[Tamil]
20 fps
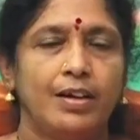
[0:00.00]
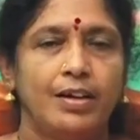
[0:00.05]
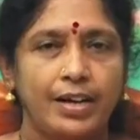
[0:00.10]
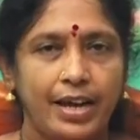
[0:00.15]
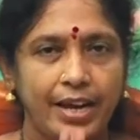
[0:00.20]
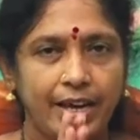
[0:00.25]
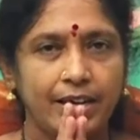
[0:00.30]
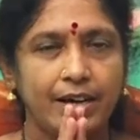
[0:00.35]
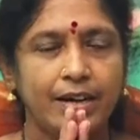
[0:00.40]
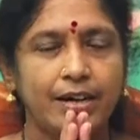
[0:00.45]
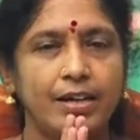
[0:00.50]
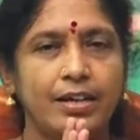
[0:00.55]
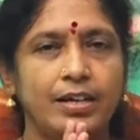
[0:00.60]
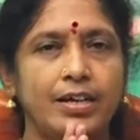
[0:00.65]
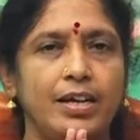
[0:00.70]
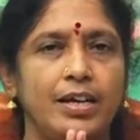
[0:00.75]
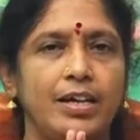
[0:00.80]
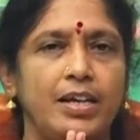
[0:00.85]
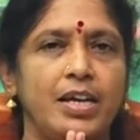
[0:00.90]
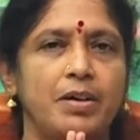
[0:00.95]

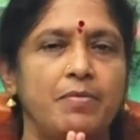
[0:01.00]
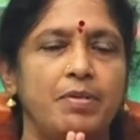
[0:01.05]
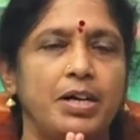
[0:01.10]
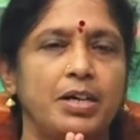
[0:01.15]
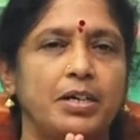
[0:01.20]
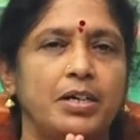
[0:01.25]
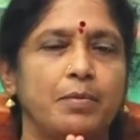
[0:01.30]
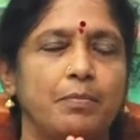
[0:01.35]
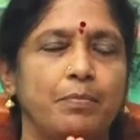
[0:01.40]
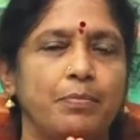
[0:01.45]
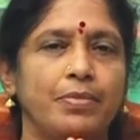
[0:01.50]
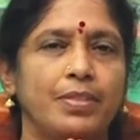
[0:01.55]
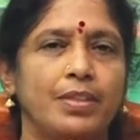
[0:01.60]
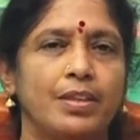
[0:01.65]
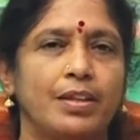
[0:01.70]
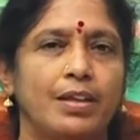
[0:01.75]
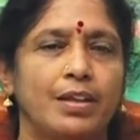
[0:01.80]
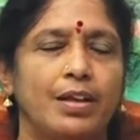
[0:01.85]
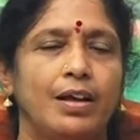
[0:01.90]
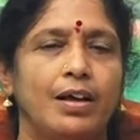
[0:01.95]
நேயர்களுக்கு இனிய வணக்கம்
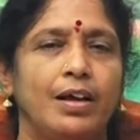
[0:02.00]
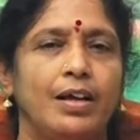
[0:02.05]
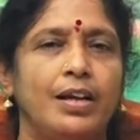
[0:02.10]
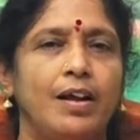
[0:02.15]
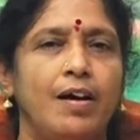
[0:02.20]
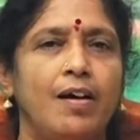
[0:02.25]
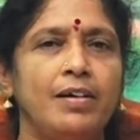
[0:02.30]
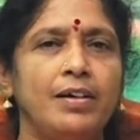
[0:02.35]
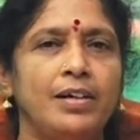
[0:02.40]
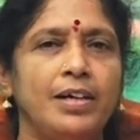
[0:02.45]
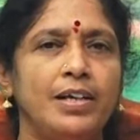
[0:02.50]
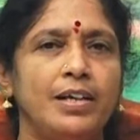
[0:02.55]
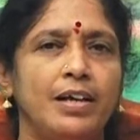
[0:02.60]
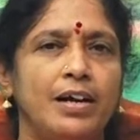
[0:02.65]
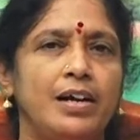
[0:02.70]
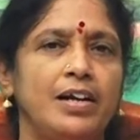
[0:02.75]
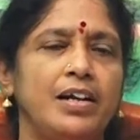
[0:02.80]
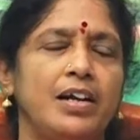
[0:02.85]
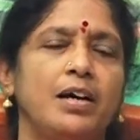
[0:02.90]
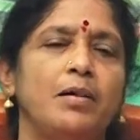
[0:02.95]
நான்கு
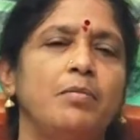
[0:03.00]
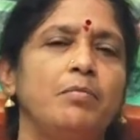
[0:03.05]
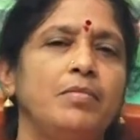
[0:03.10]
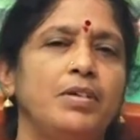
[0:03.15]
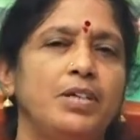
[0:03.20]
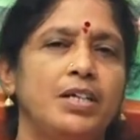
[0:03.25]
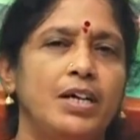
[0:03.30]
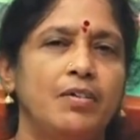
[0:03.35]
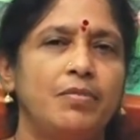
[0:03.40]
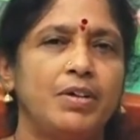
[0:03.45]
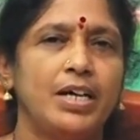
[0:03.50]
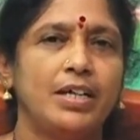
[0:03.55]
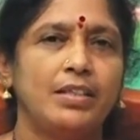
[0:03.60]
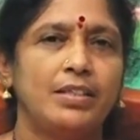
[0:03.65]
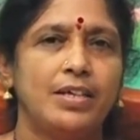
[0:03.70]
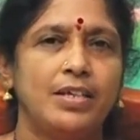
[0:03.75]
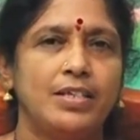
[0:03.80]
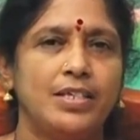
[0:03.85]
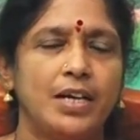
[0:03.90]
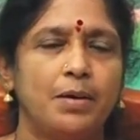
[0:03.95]
நாள் நாம்
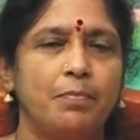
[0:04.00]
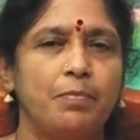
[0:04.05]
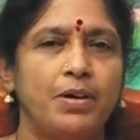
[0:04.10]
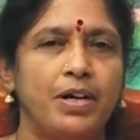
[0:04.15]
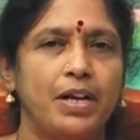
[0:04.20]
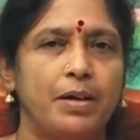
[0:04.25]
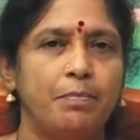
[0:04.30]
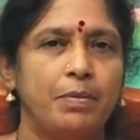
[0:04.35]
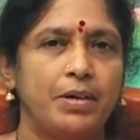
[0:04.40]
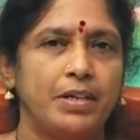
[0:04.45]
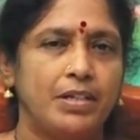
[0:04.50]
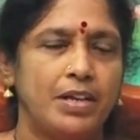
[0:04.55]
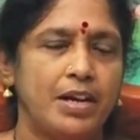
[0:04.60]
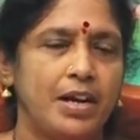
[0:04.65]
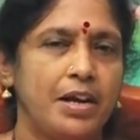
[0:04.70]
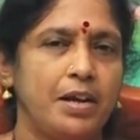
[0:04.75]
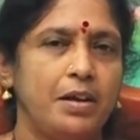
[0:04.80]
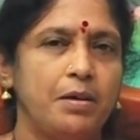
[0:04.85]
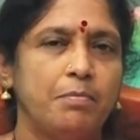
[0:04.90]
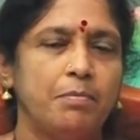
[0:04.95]
நவராத்திரி சிறப்புகளை
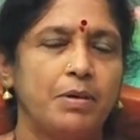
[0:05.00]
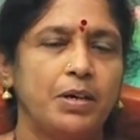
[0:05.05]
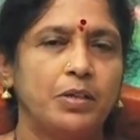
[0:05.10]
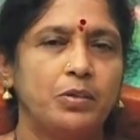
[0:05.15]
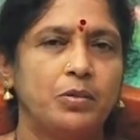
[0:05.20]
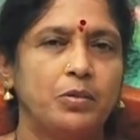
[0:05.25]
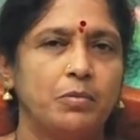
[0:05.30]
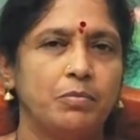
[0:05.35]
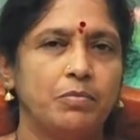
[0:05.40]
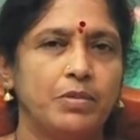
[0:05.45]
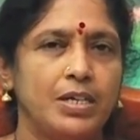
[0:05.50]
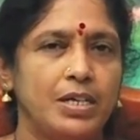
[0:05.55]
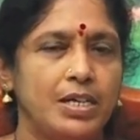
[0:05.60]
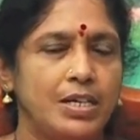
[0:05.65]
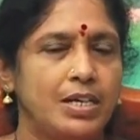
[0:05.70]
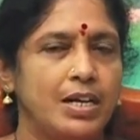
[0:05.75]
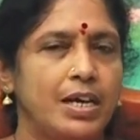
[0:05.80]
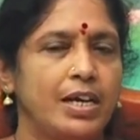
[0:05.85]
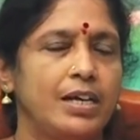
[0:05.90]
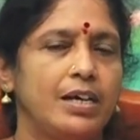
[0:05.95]
பற்றி பார்த்தோம்
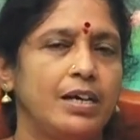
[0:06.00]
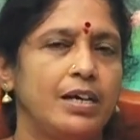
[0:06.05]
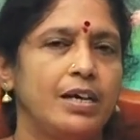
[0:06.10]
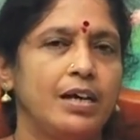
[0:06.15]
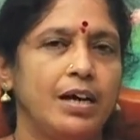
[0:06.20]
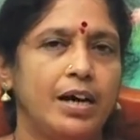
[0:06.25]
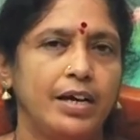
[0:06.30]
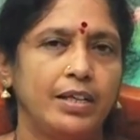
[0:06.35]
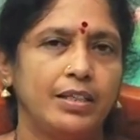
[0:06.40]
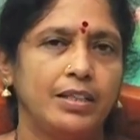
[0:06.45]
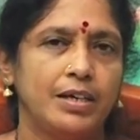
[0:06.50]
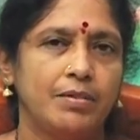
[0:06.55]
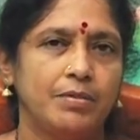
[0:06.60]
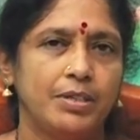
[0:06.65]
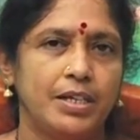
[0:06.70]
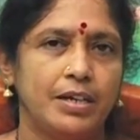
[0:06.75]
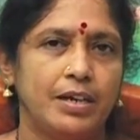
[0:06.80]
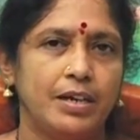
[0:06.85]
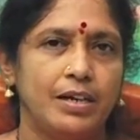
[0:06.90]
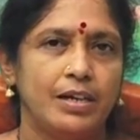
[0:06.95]
இன்றைக்கு
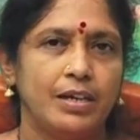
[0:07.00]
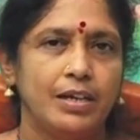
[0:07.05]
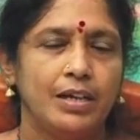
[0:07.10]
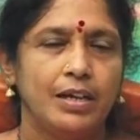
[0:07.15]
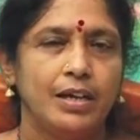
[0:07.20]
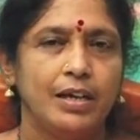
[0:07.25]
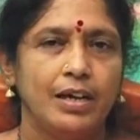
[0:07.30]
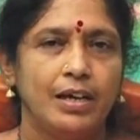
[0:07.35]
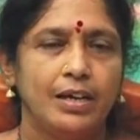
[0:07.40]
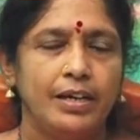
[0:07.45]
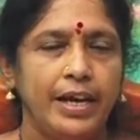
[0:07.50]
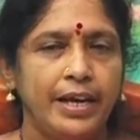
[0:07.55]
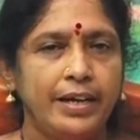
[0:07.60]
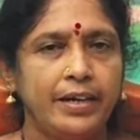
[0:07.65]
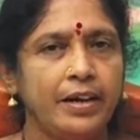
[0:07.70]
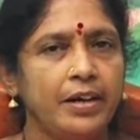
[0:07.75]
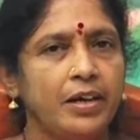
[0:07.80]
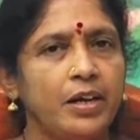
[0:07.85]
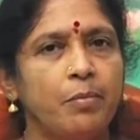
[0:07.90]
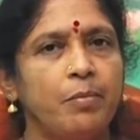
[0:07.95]
ஐந்தாவது நாள்
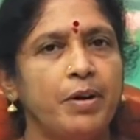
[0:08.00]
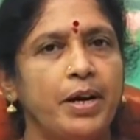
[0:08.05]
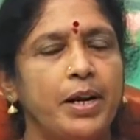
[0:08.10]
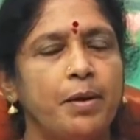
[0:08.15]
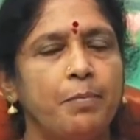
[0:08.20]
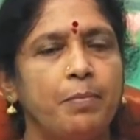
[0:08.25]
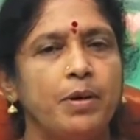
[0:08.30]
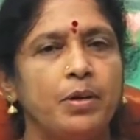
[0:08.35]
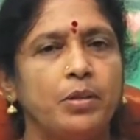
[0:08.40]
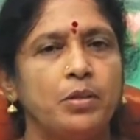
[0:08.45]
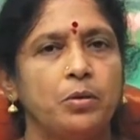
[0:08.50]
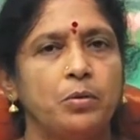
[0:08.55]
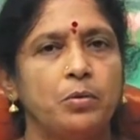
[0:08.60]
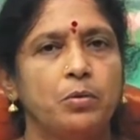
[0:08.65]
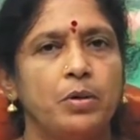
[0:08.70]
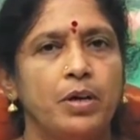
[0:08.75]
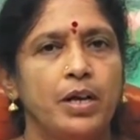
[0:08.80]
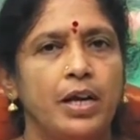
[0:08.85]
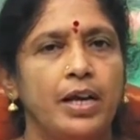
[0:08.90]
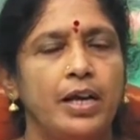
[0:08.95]
நேற்றைக்கு நம்ம என்ன பார்த்தோம்
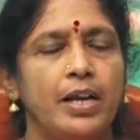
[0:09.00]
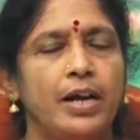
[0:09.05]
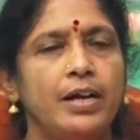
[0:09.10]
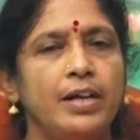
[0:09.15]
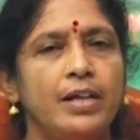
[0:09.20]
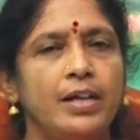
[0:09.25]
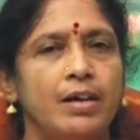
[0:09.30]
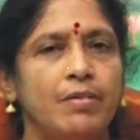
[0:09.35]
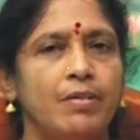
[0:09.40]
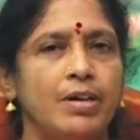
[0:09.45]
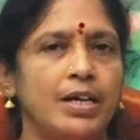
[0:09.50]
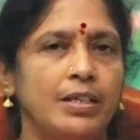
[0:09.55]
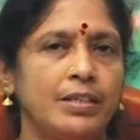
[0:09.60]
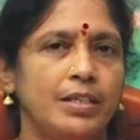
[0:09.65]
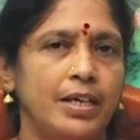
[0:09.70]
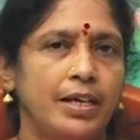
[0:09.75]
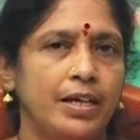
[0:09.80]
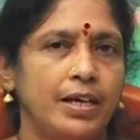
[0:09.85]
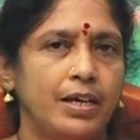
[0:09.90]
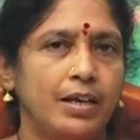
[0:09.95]
இரண்டு
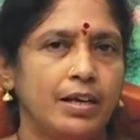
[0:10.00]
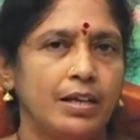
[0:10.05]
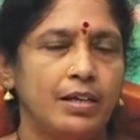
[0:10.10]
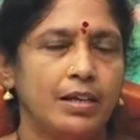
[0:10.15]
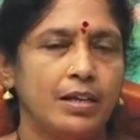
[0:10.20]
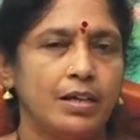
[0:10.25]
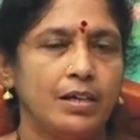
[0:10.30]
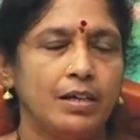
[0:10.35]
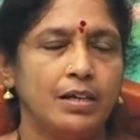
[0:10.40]
நவராத்திரி இருக்கிறத